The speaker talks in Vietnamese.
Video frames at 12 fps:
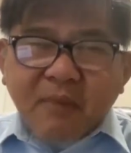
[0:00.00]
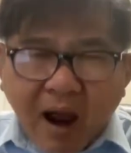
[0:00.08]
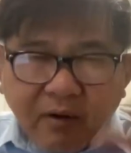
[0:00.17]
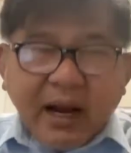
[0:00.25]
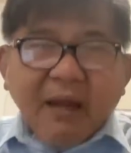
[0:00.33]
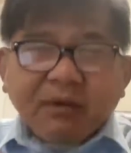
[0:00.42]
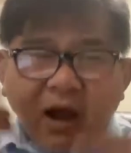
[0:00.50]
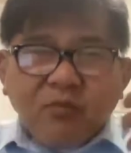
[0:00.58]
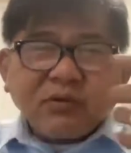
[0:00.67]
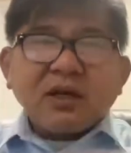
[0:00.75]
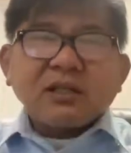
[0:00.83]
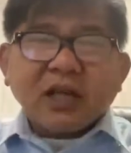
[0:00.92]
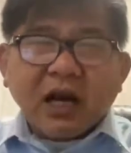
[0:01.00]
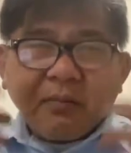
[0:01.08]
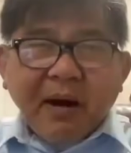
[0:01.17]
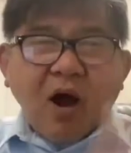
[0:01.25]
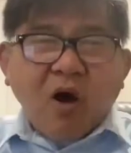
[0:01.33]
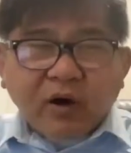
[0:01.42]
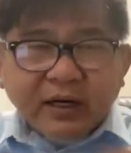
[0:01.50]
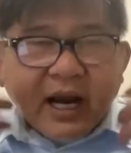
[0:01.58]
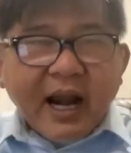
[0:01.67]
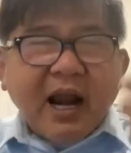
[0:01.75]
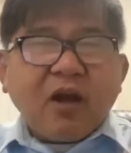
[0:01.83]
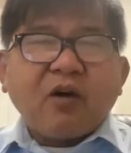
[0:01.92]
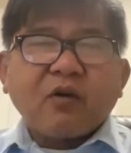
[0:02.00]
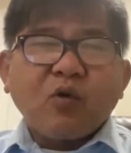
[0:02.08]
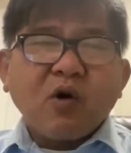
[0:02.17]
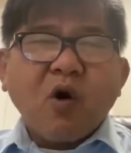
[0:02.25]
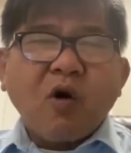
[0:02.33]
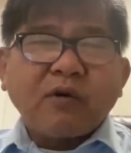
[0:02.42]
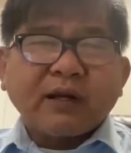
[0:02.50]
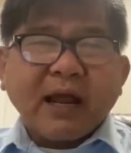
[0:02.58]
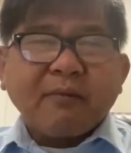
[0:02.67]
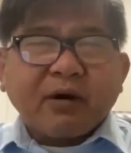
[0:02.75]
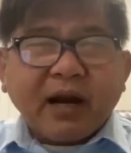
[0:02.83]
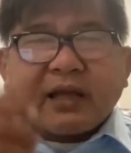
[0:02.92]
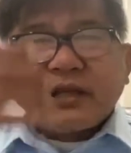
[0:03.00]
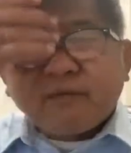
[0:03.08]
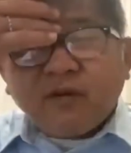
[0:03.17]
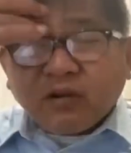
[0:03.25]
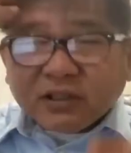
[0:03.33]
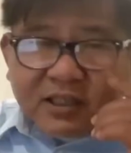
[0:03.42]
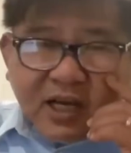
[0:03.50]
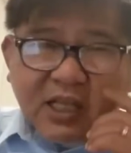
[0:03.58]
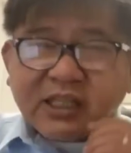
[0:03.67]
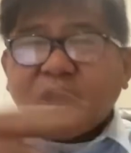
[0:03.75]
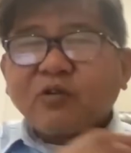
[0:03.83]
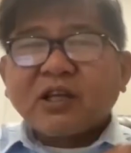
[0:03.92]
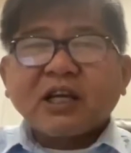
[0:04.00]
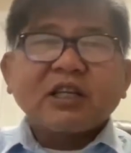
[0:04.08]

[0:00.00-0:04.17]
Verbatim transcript: bảo đảm không những sự mà họ ra họ quốc hội việt nam họ đại diện và họ sẽ giới thiệu